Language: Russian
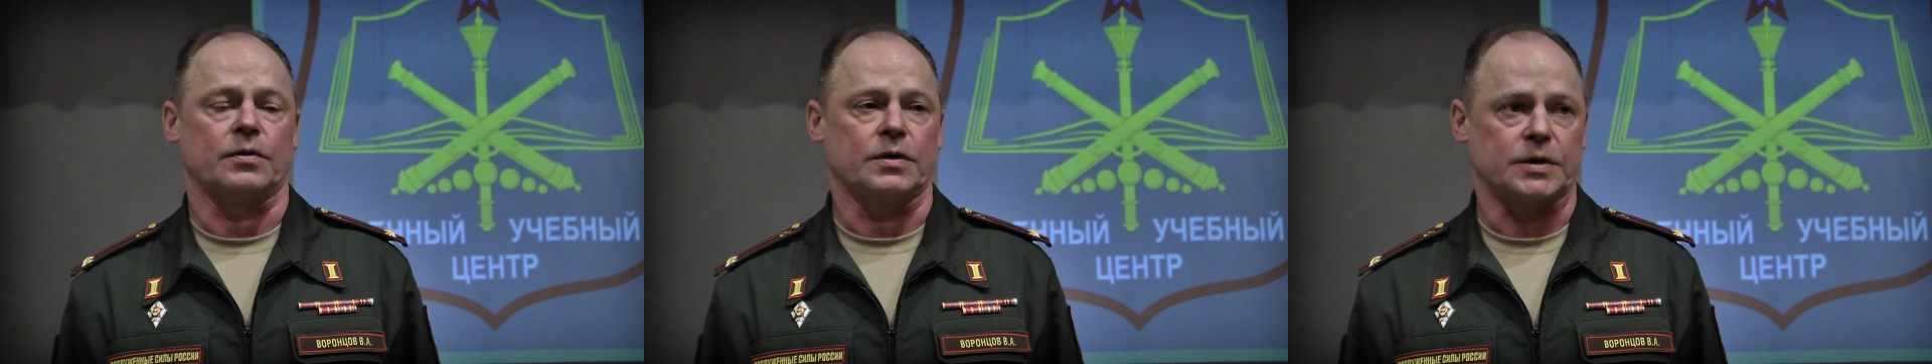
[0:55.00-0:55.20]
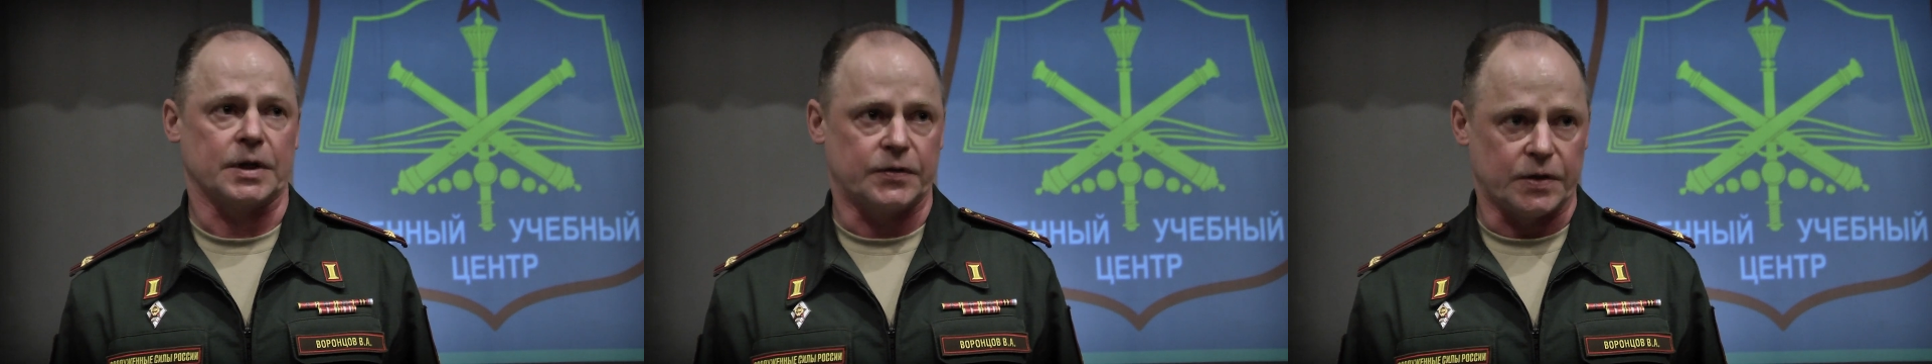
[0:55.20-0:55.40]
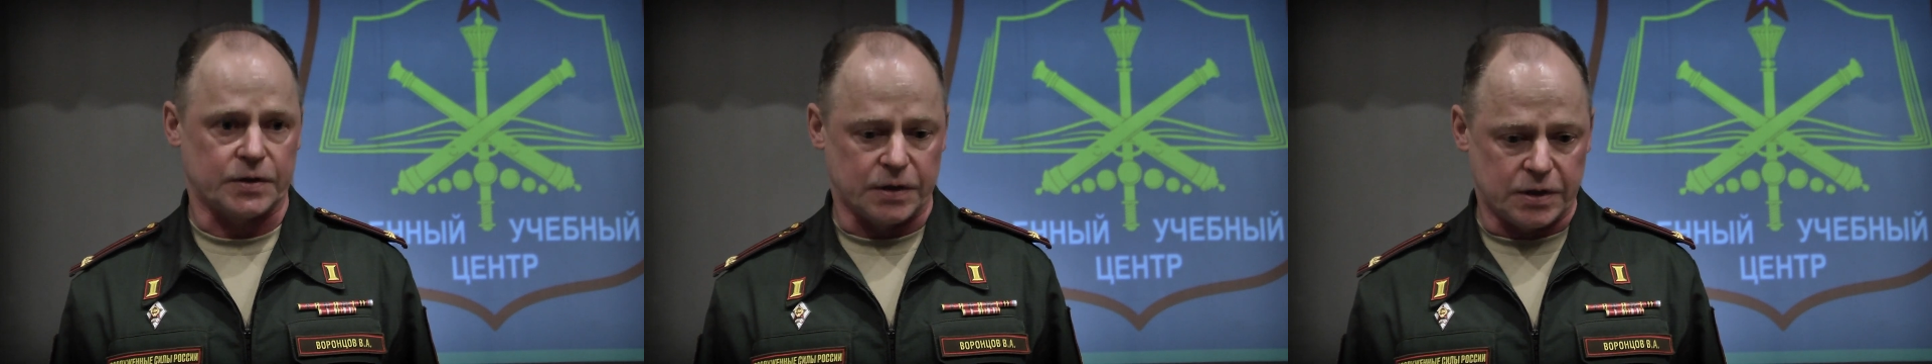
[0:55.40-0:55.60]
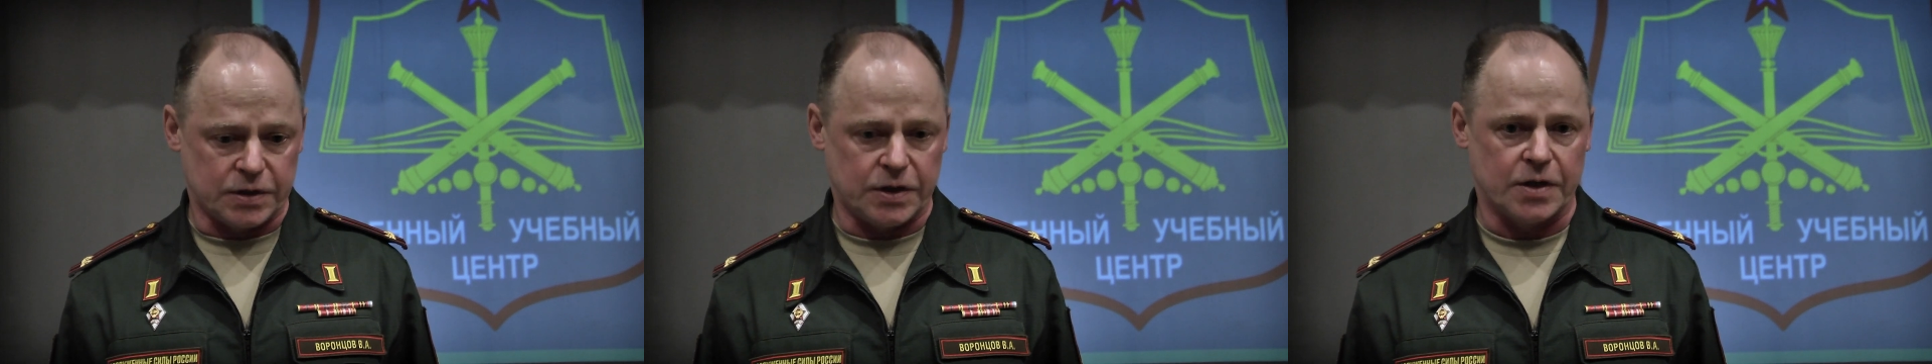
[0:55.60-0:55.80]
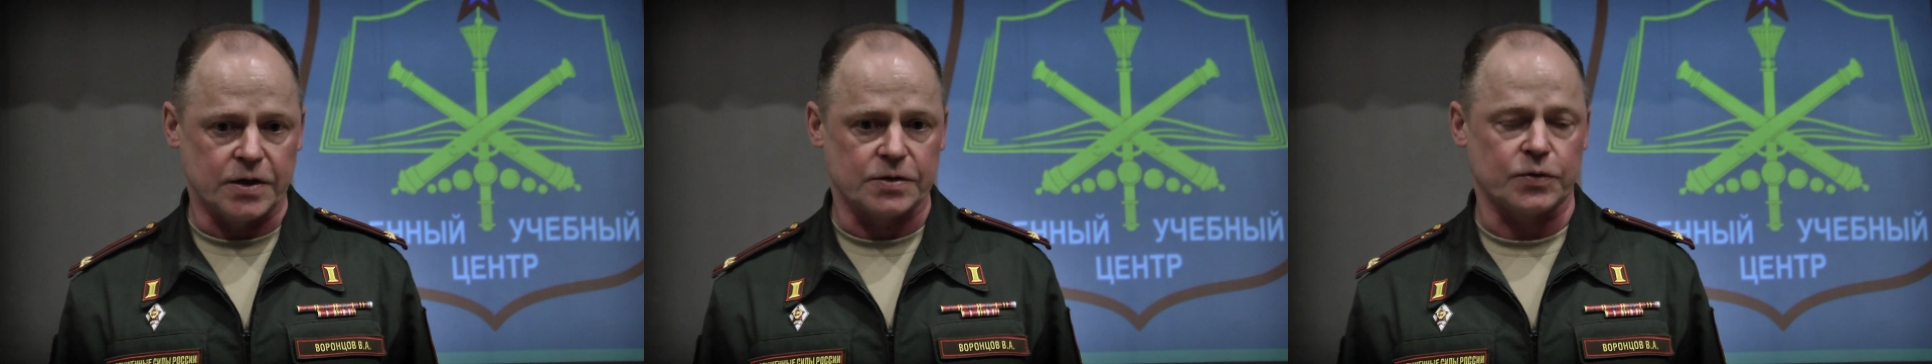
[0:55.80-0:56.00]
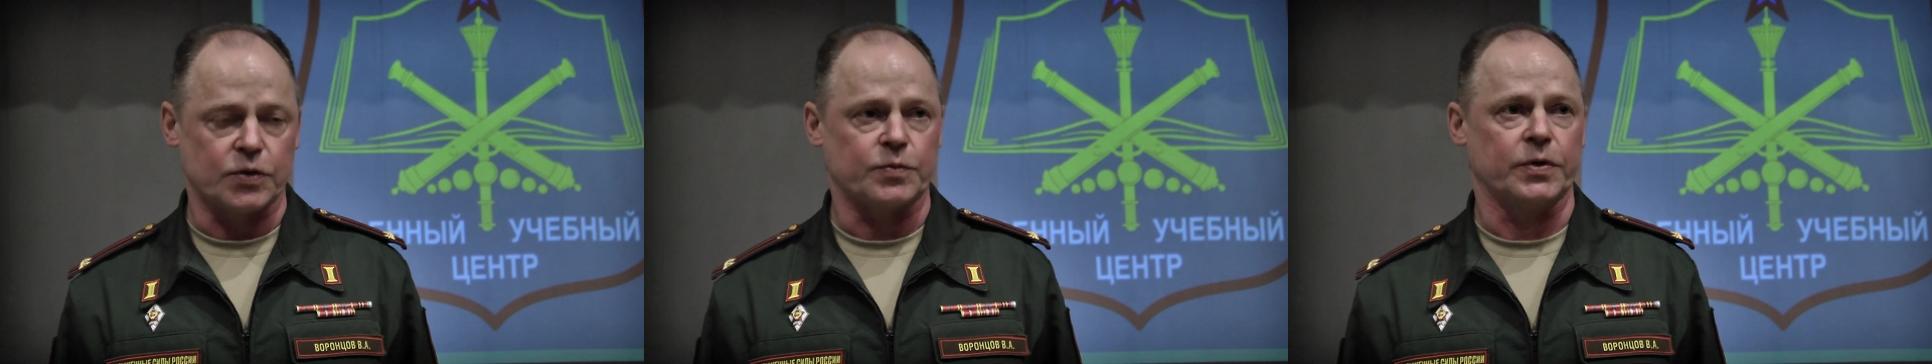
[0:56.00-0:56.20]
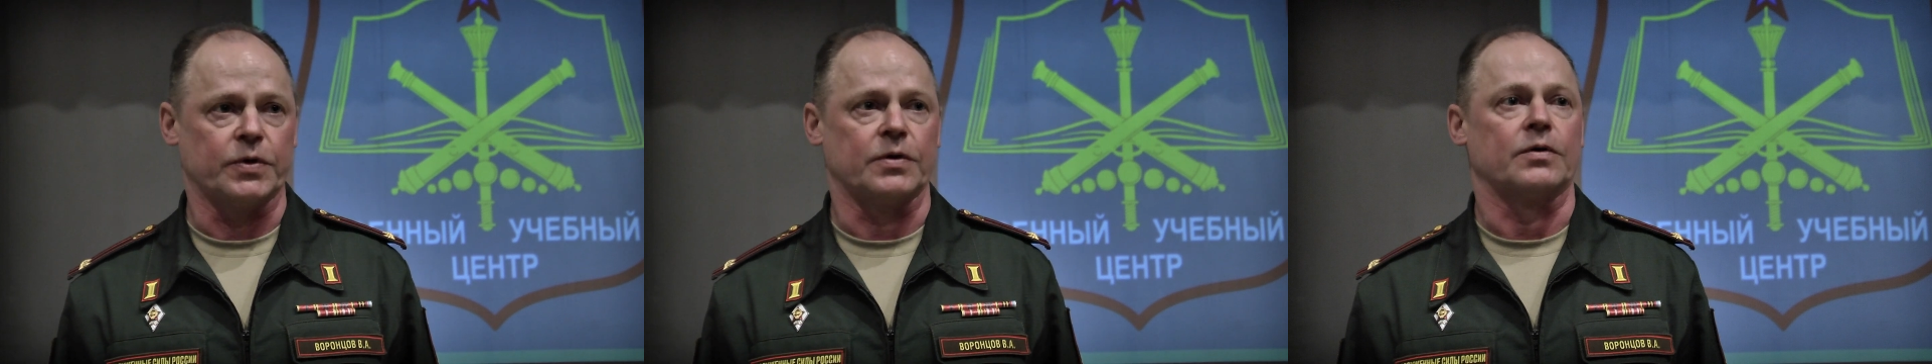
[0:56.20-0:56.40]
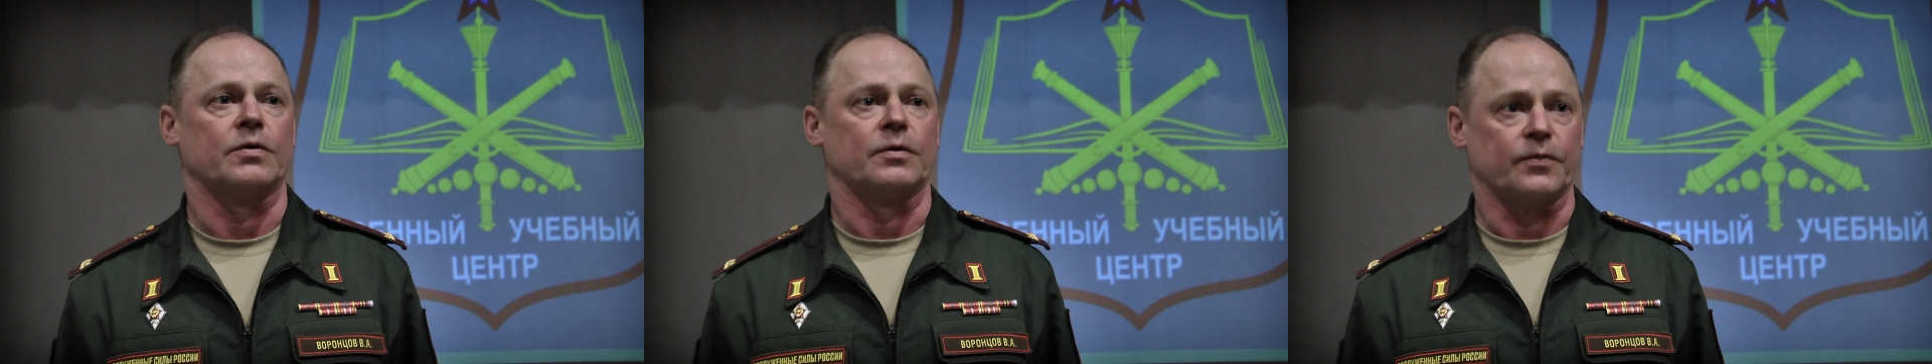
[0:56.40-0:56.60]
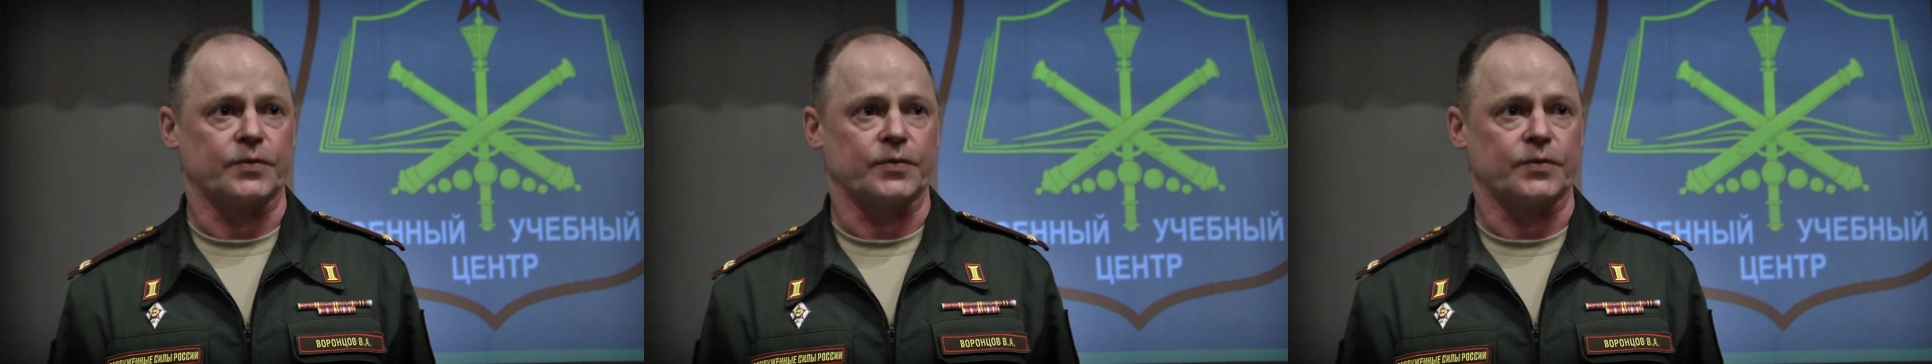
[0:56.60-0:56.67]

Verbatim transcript: соответственно, несение службы